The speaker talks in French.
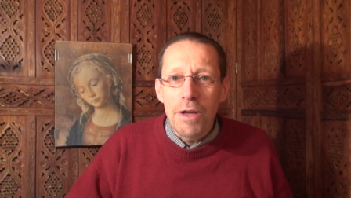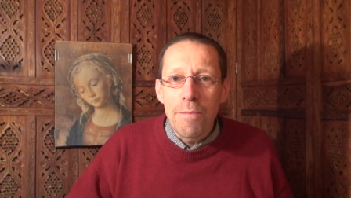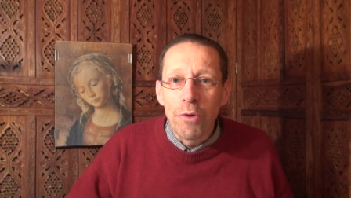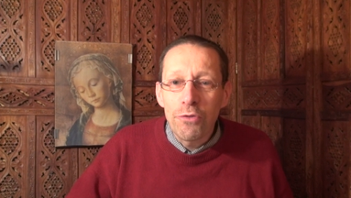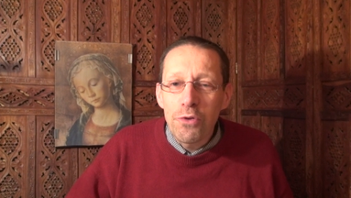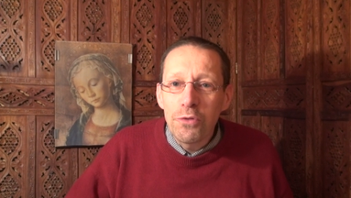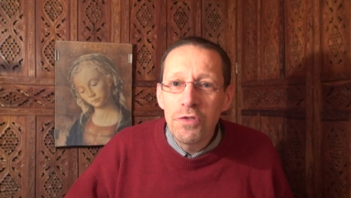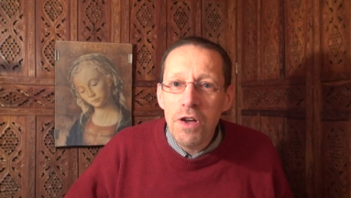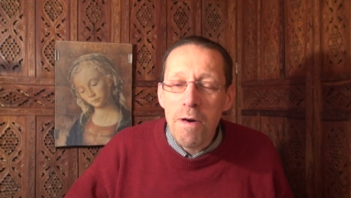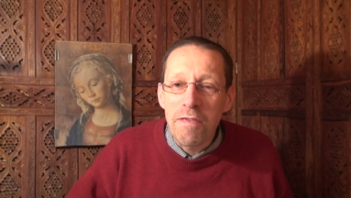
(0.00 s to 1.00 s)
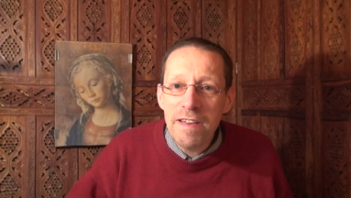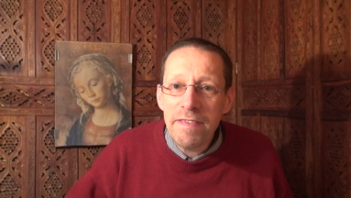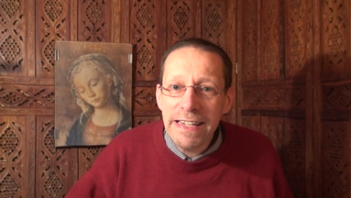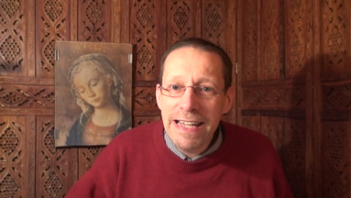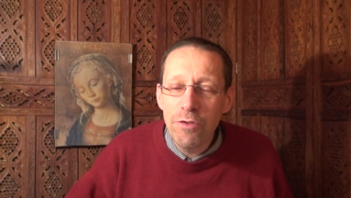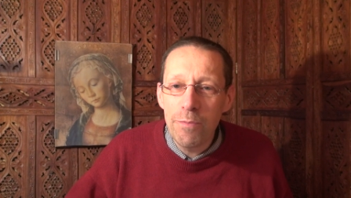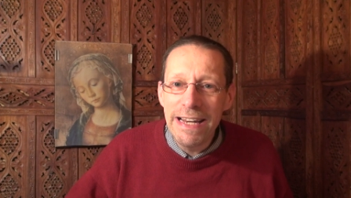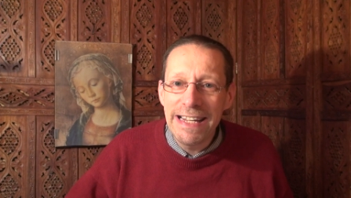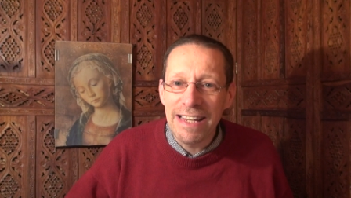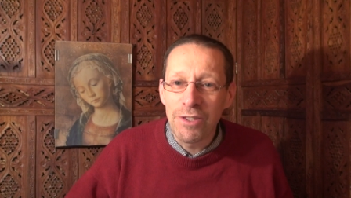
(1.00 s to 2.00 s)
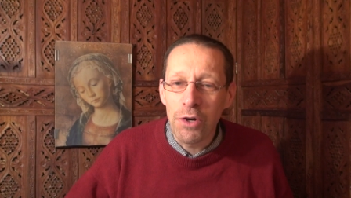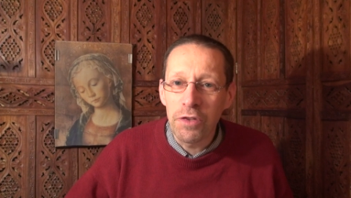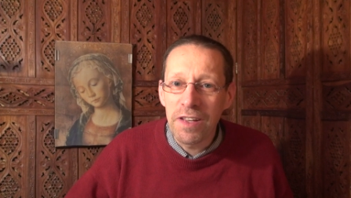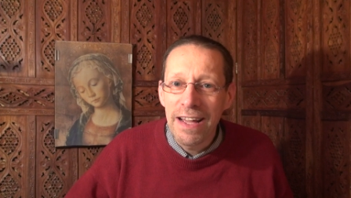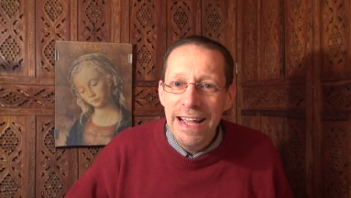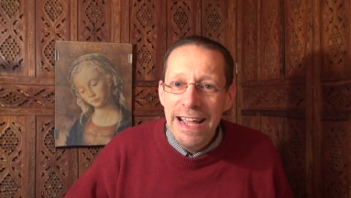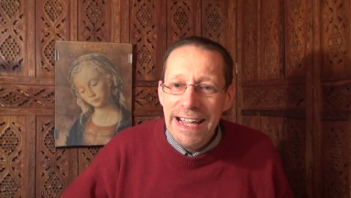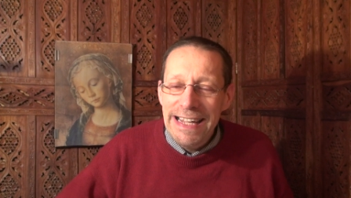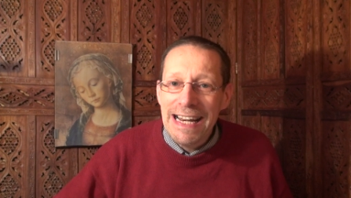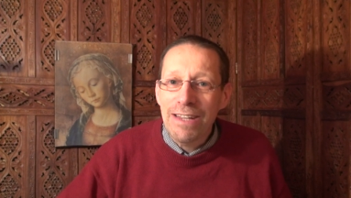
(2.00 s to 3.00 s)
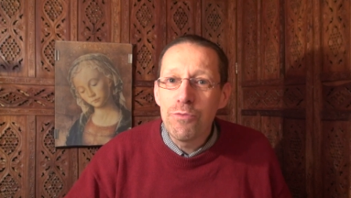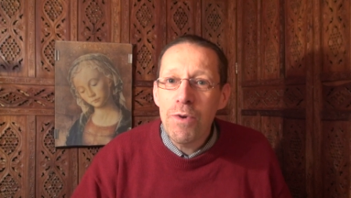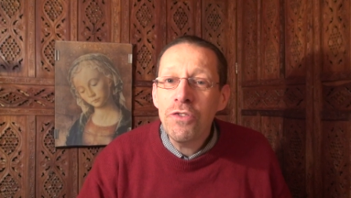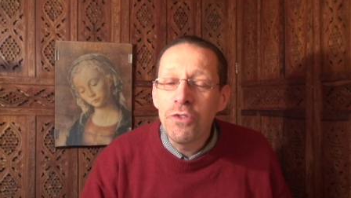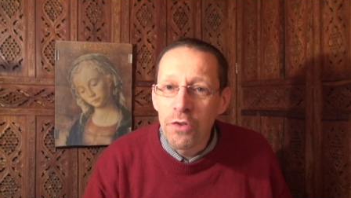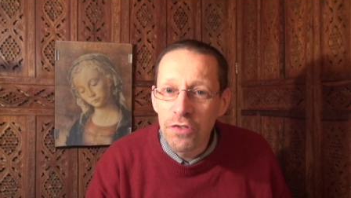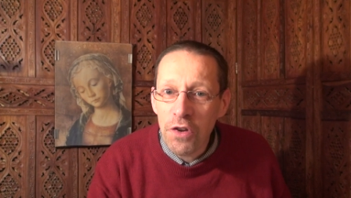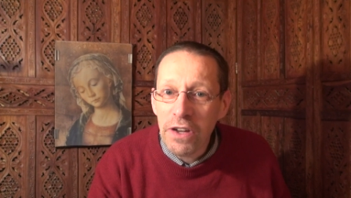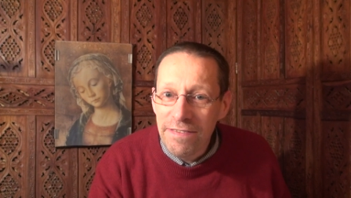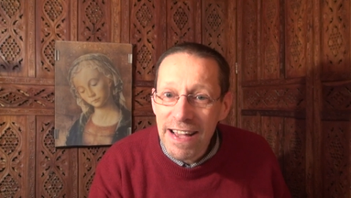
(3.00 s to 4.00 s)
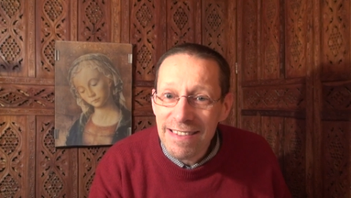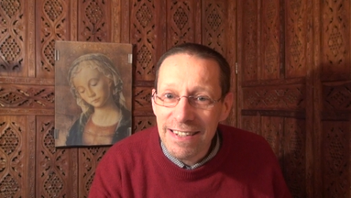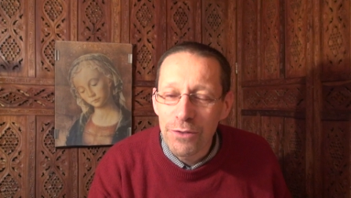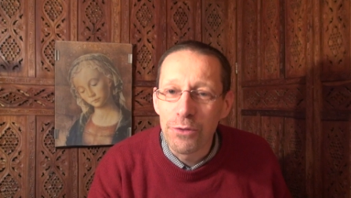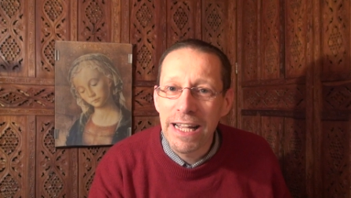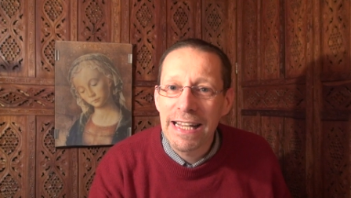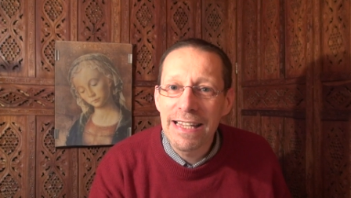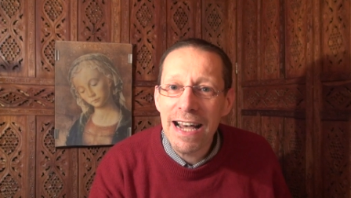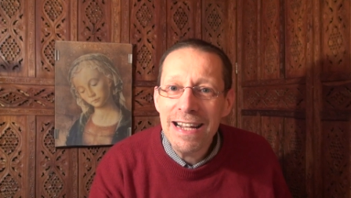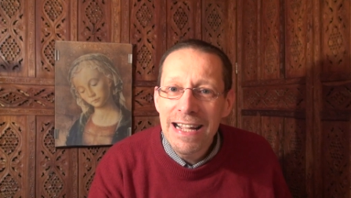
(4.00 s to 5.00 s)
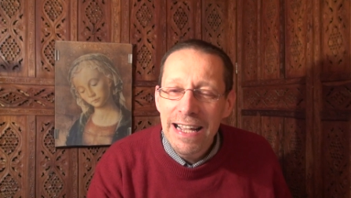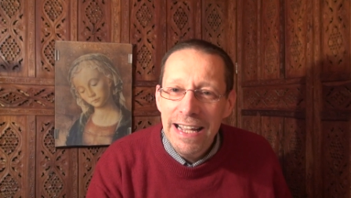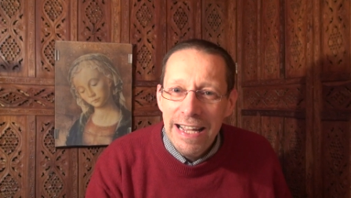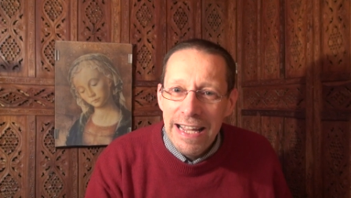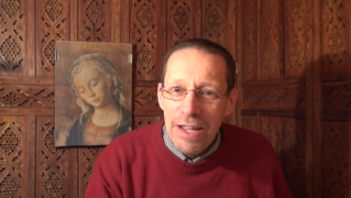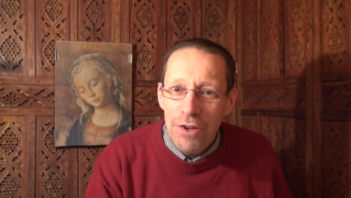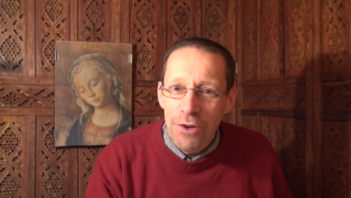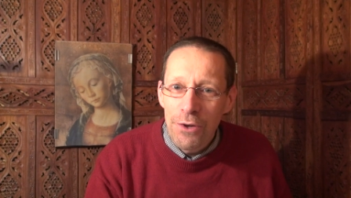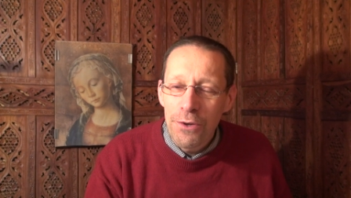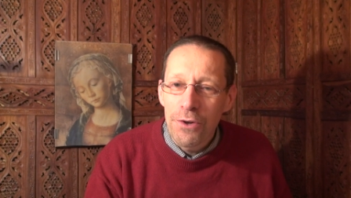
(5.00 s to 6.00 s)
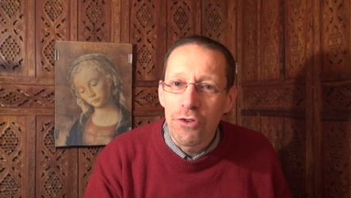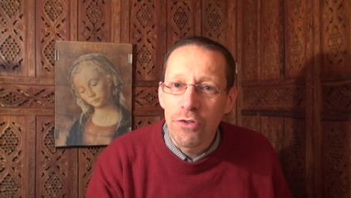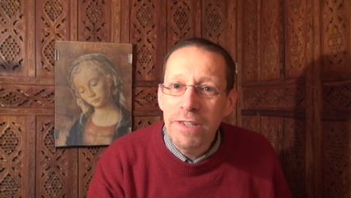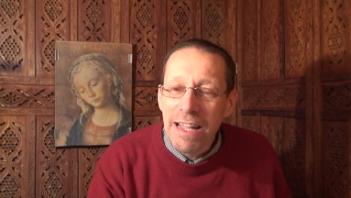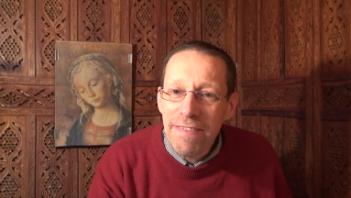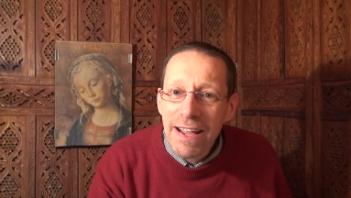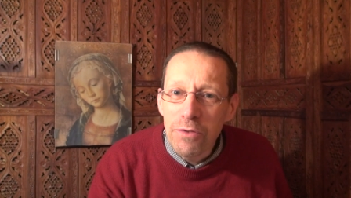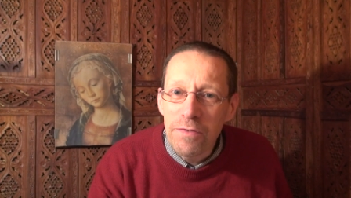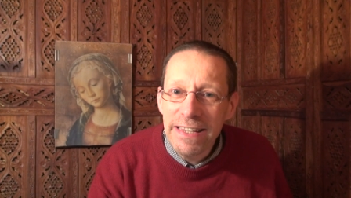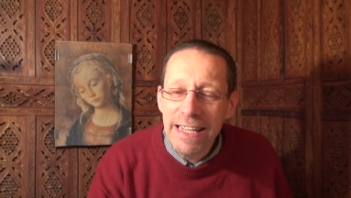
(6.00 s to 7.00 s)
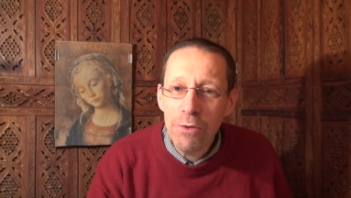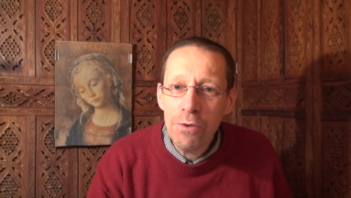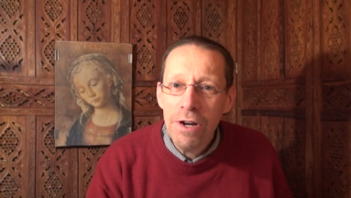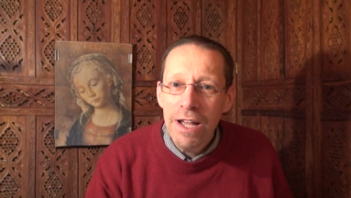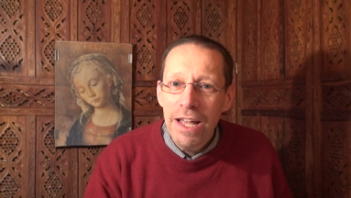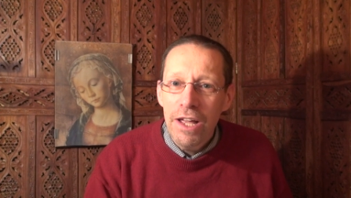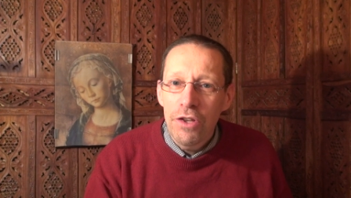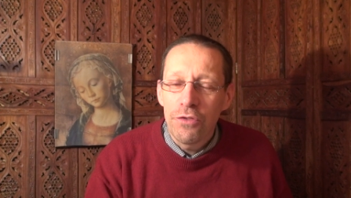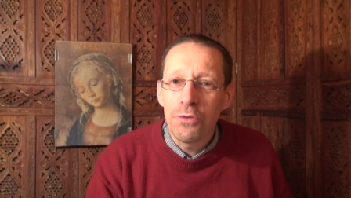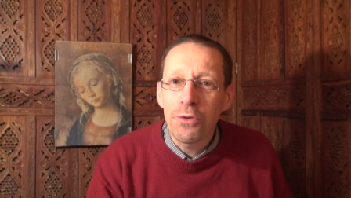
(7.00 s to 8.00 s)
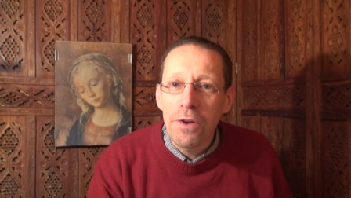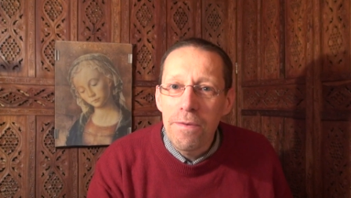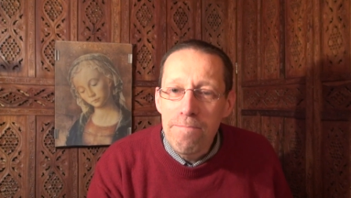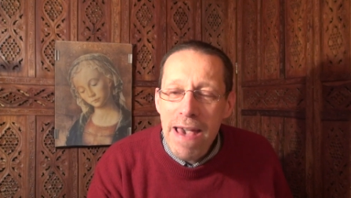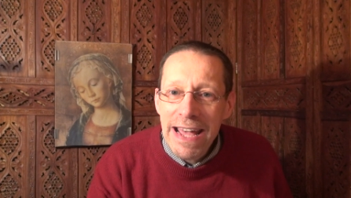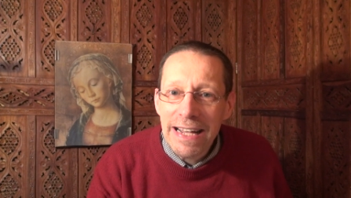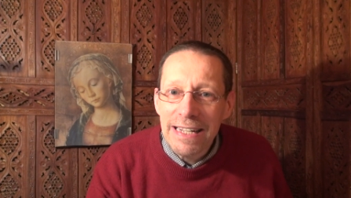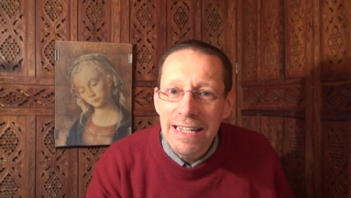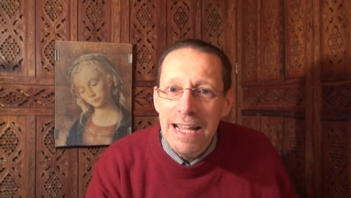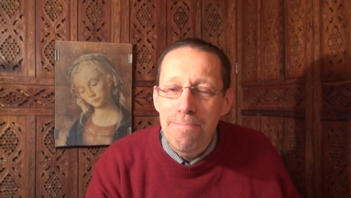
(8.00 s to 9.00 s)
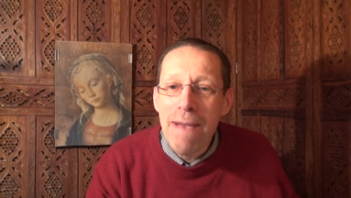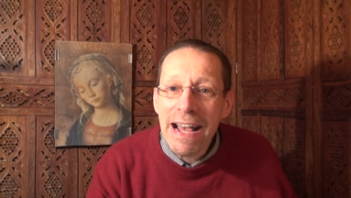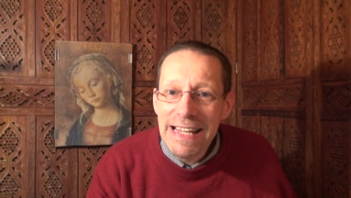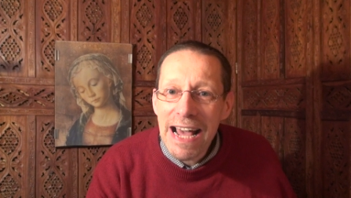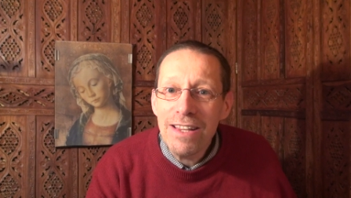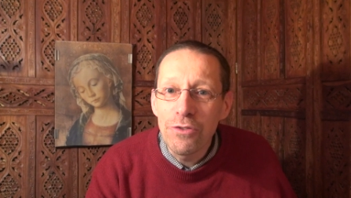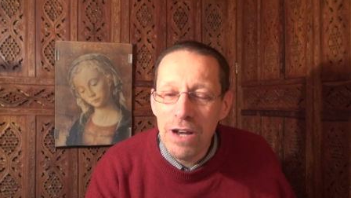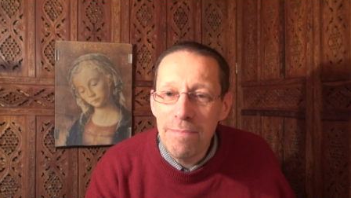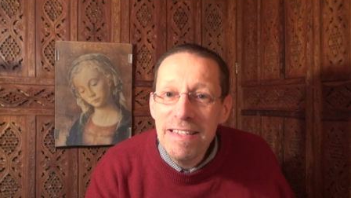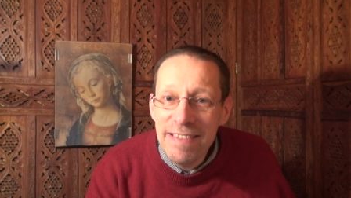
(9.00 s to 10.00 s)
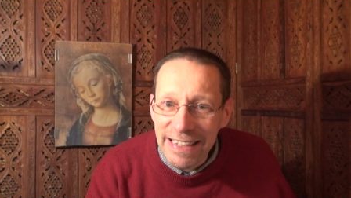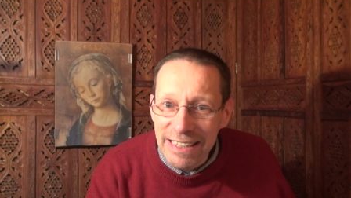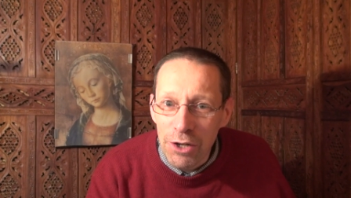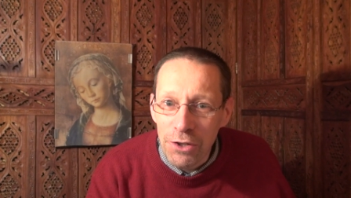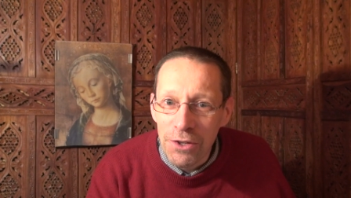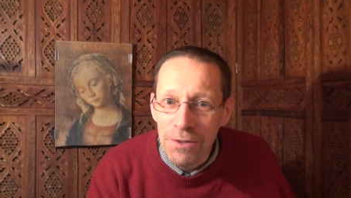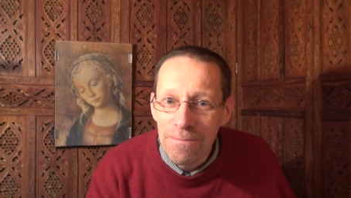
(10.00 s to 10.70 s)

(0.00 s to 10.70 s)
Bonjour, nous sommes en février 2014 et à la demande de Sœur Yvette du Canada, euh, je voudrais faire une vidéo sur Mère Maria de la Miséricorde.